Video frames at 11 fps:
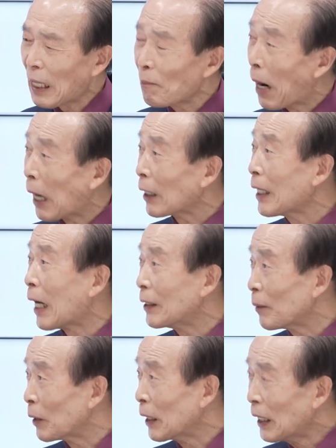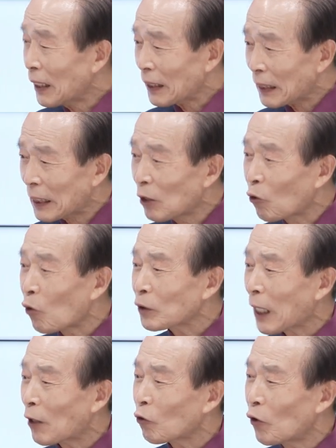말이 안 됩니다. 예.
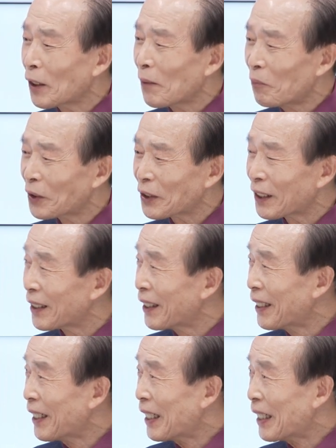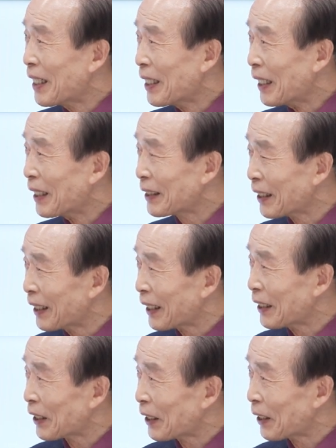2030이 무슨 저기
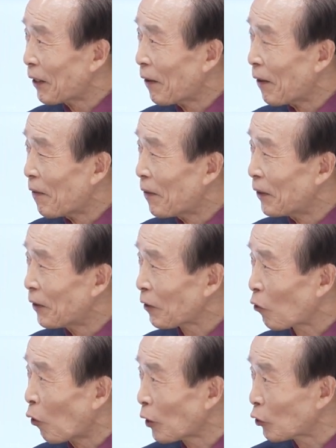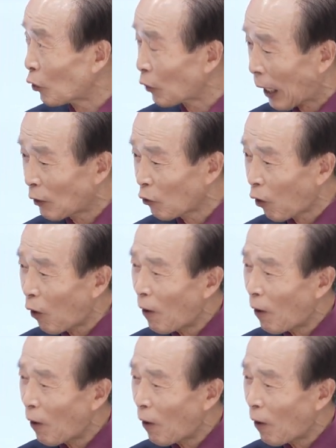저뭐 주머니 속에 공깃돌도 아니고 공깃돌도 아니고